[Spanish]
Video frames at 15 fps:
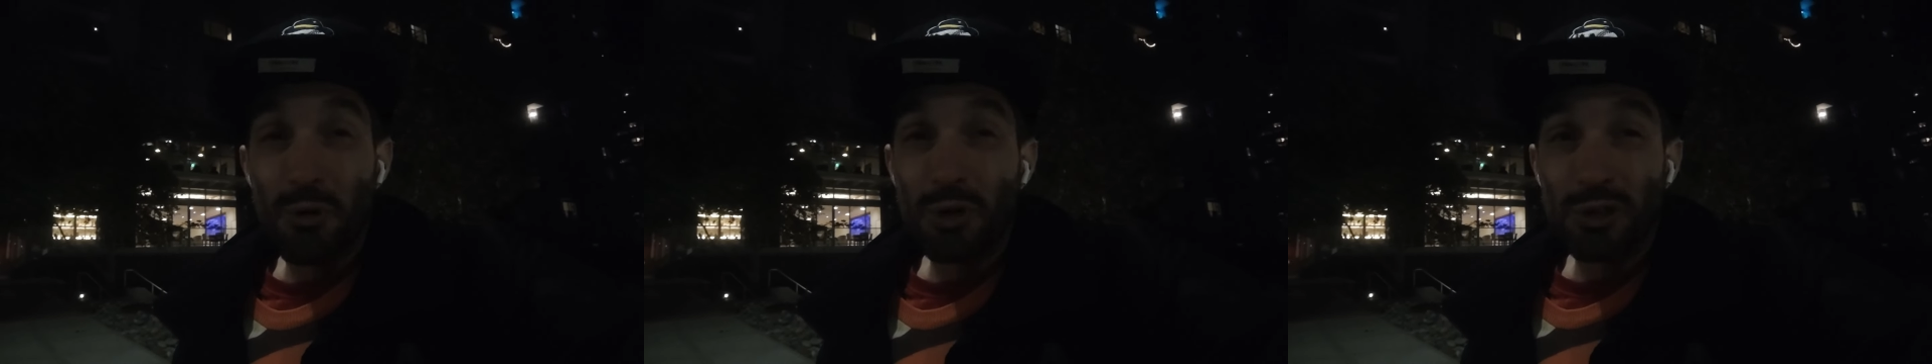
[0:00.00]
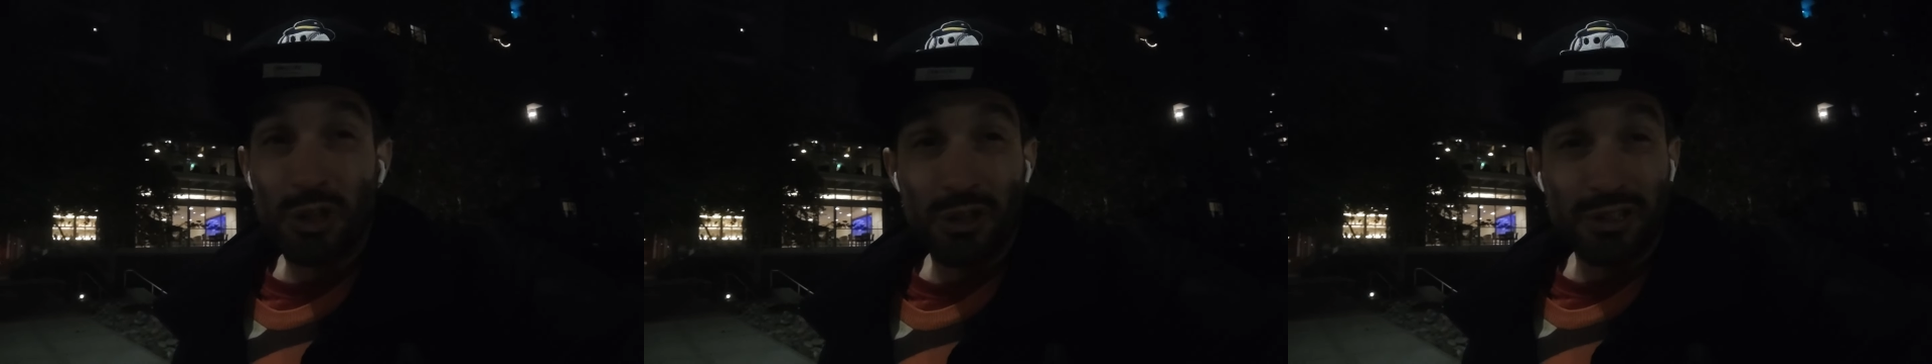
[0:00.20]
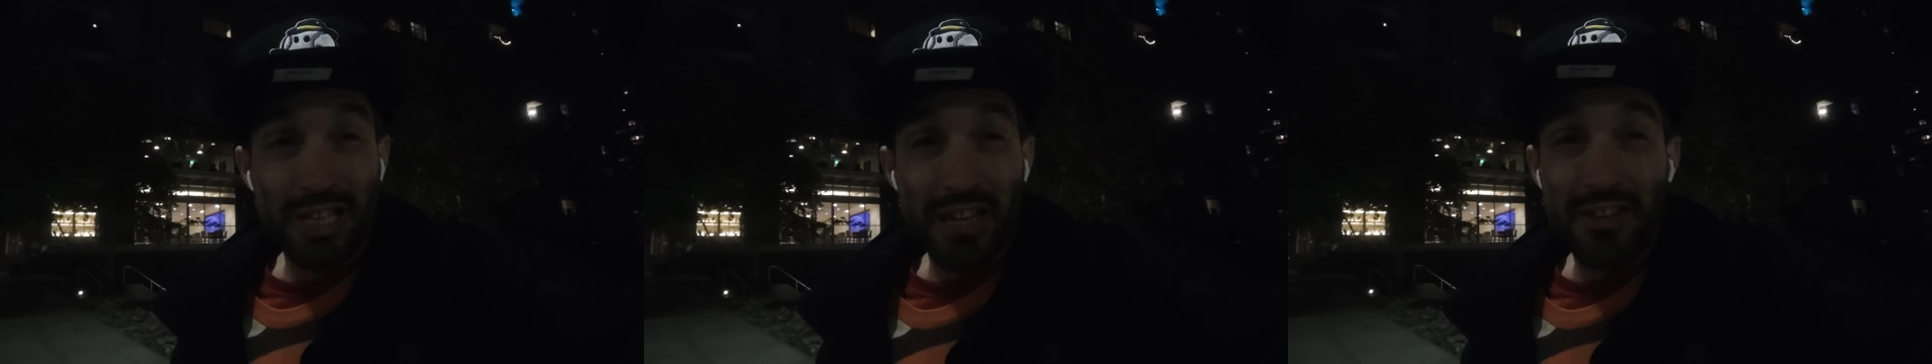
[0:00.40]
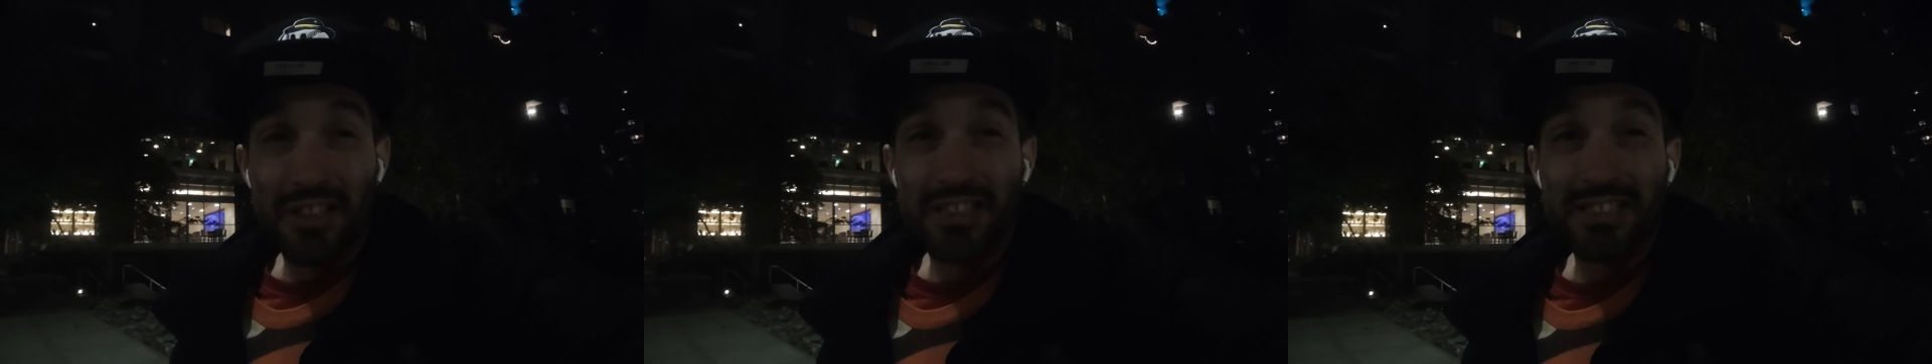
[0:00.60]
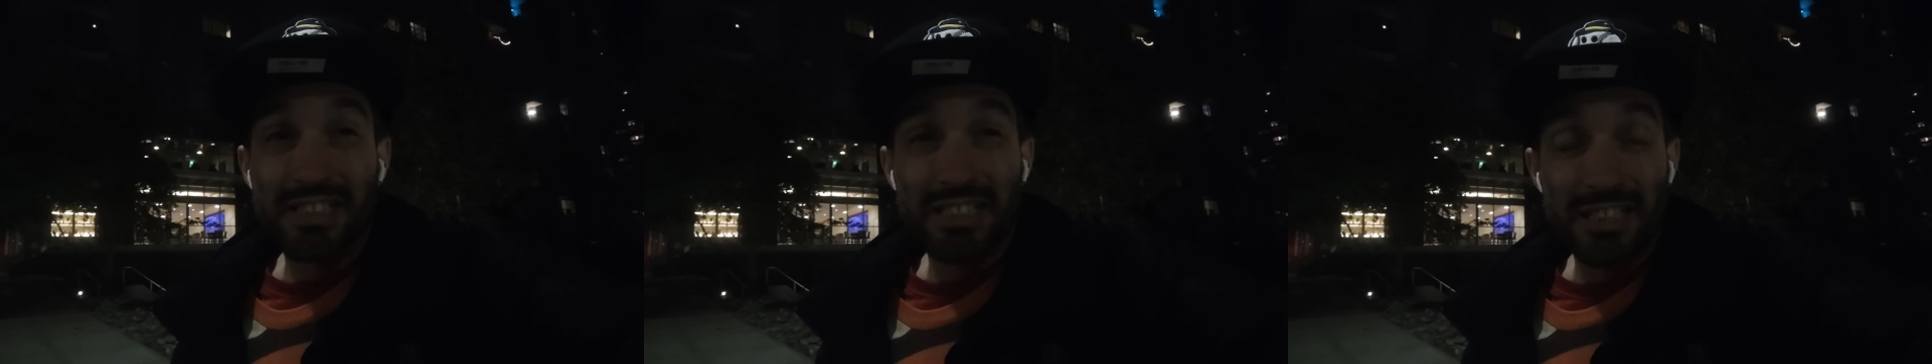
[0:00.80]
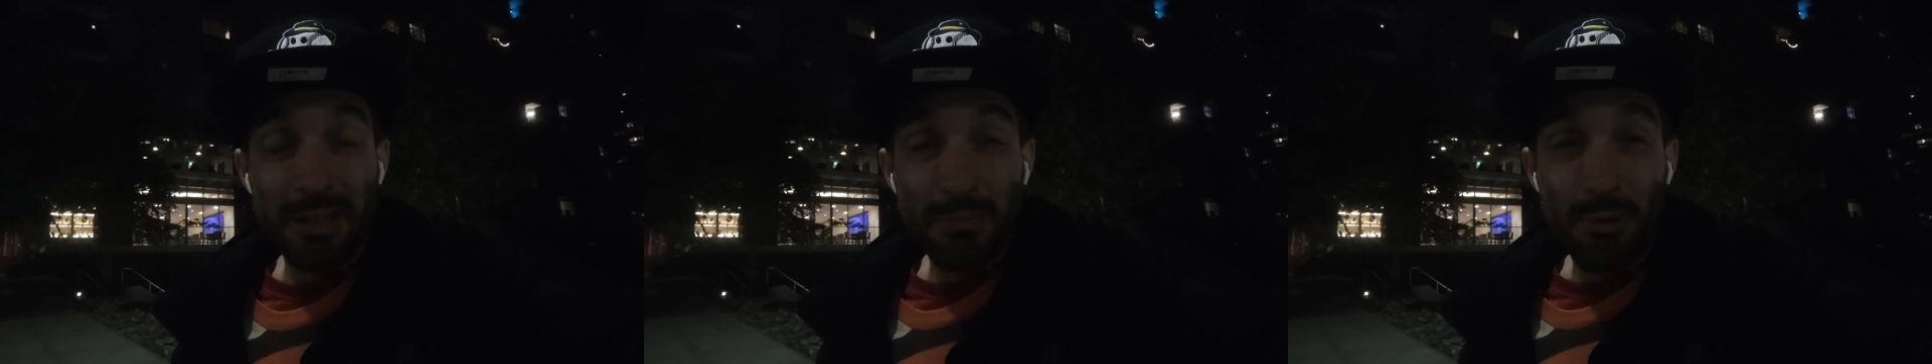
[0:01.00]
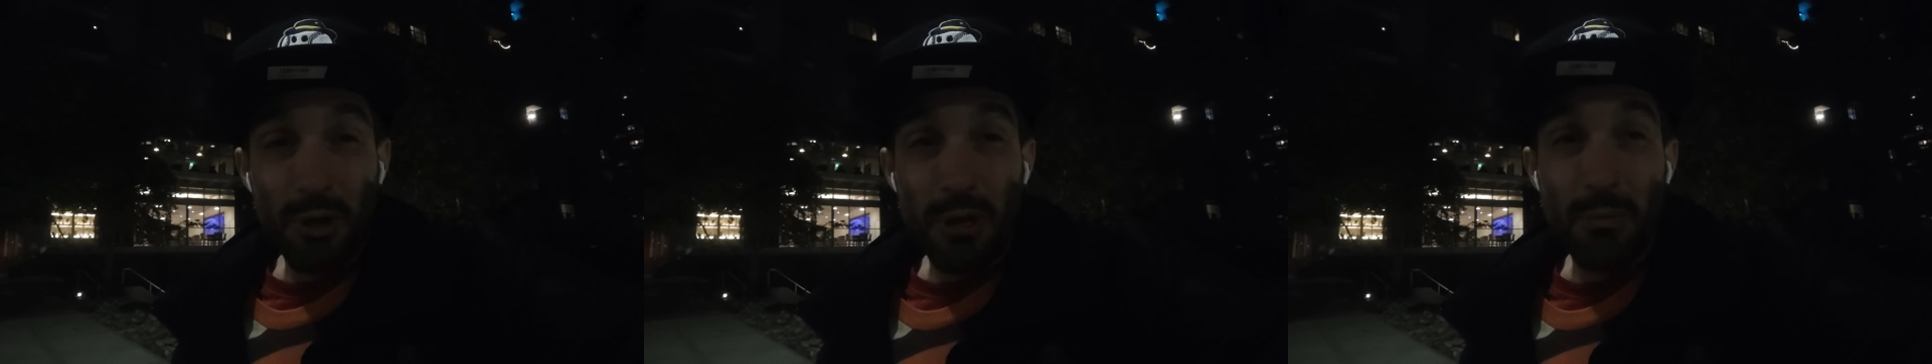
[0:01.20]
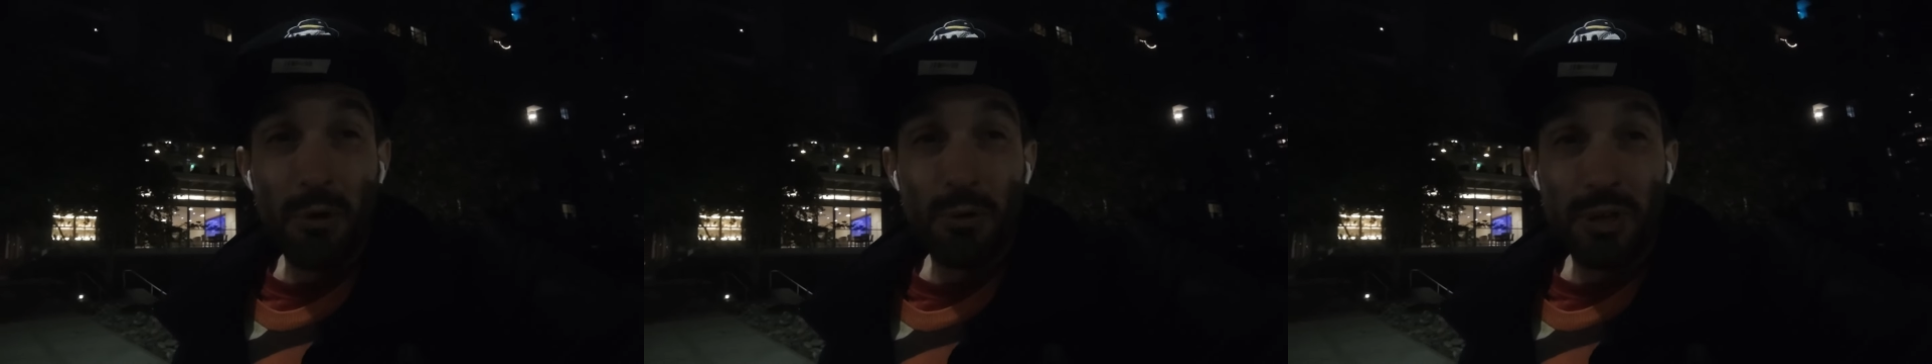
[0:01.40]
boxeadores que hacen ese
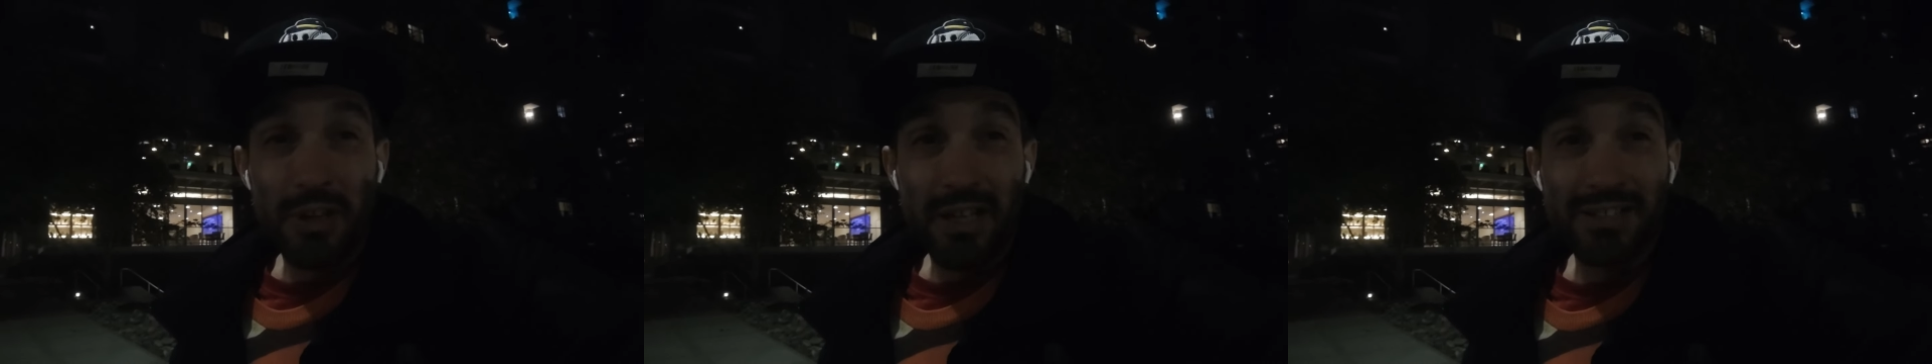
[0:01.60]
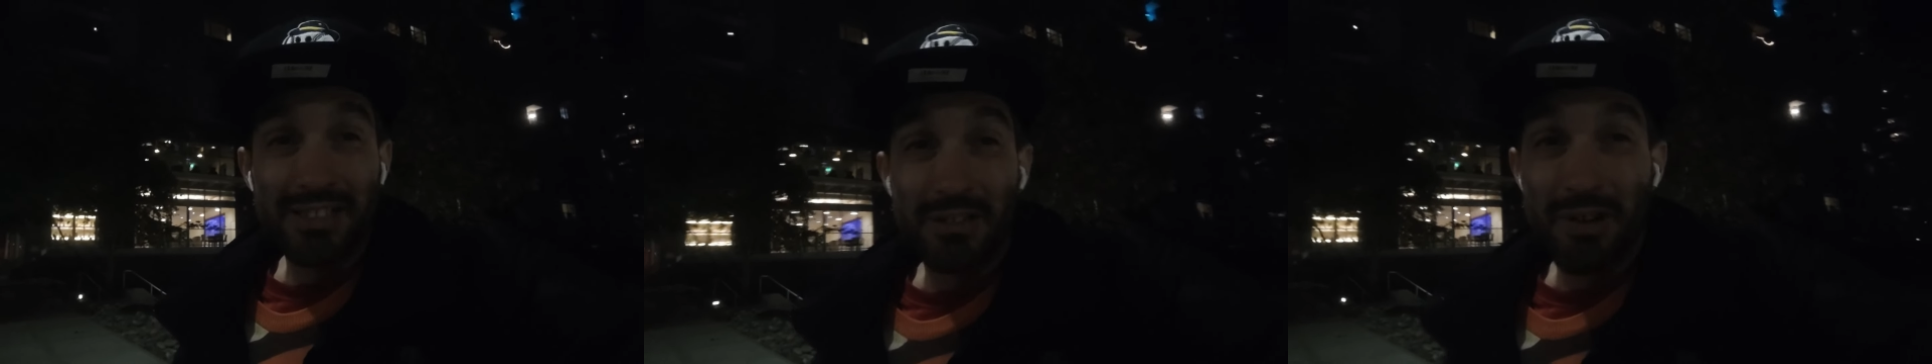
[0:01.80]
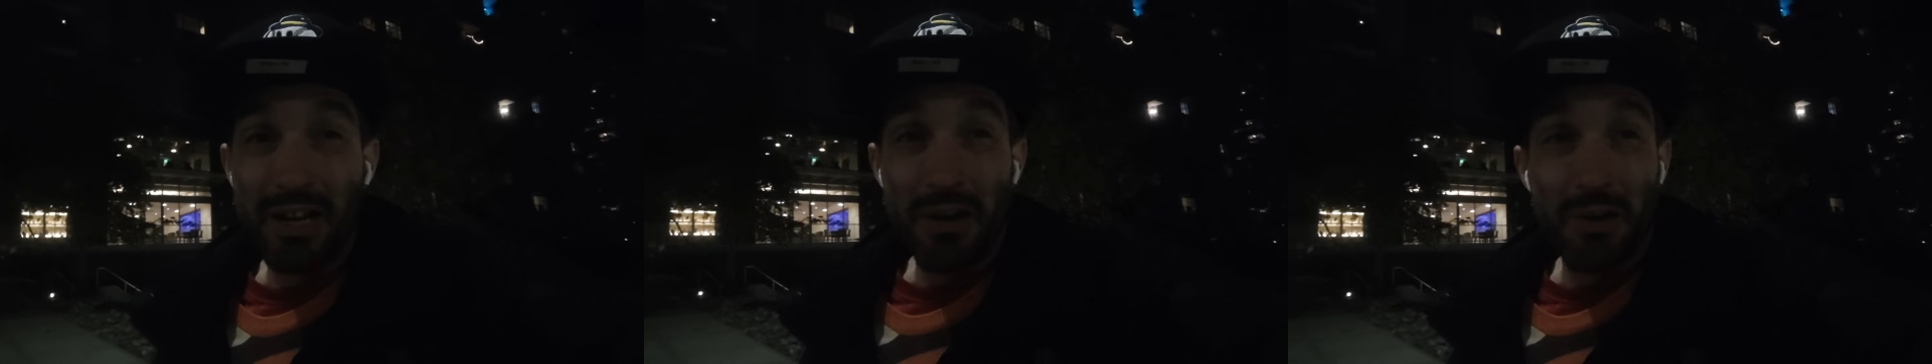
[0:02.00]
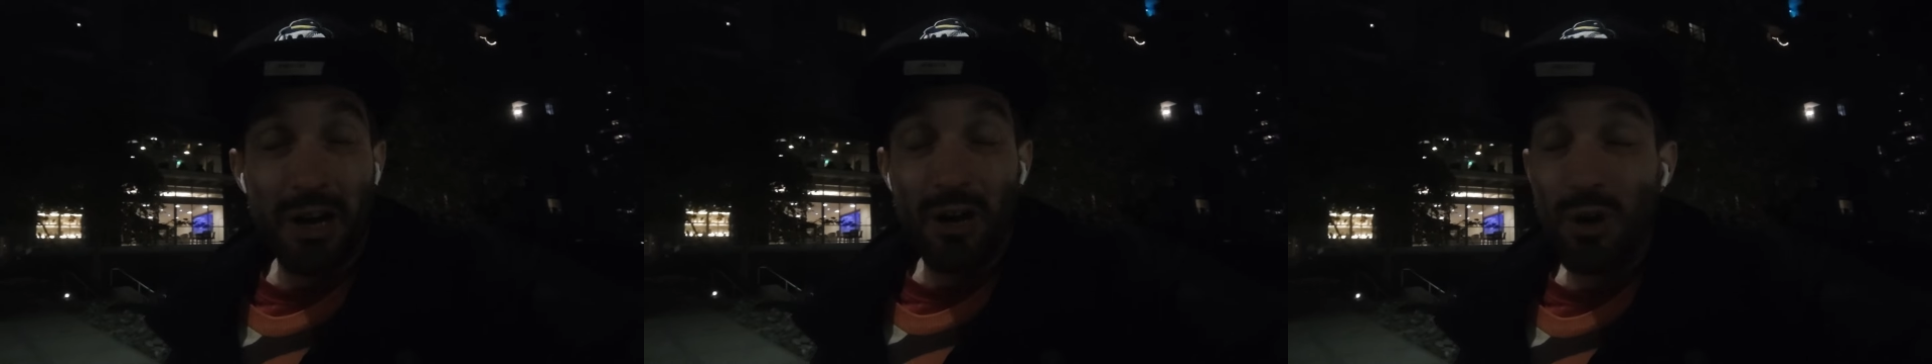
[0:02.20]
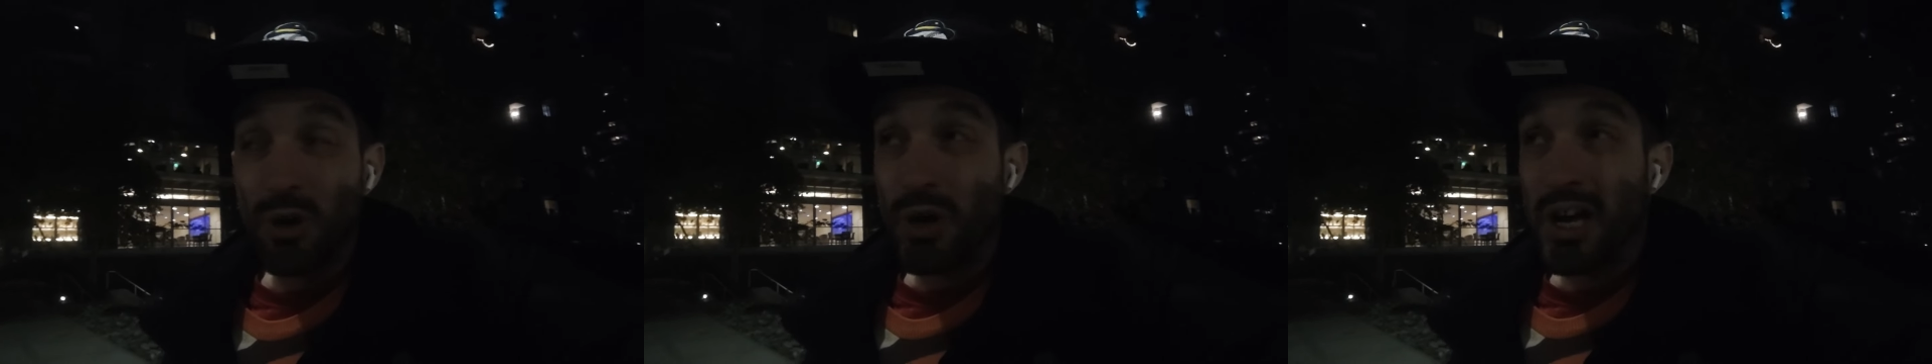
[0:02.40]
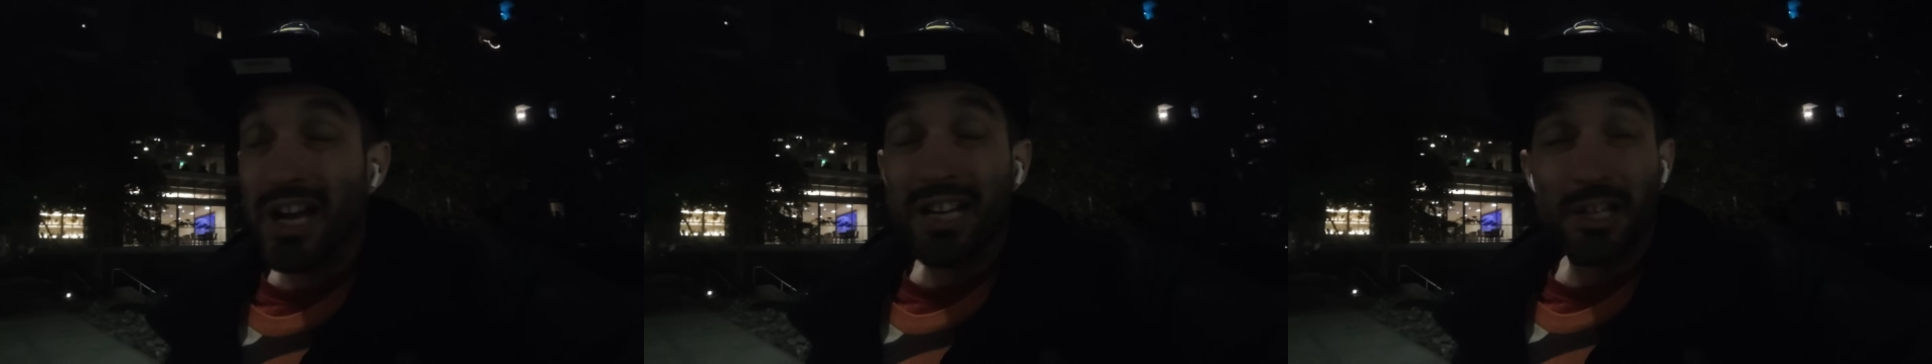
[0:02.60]
tipo de movidas se van abajo.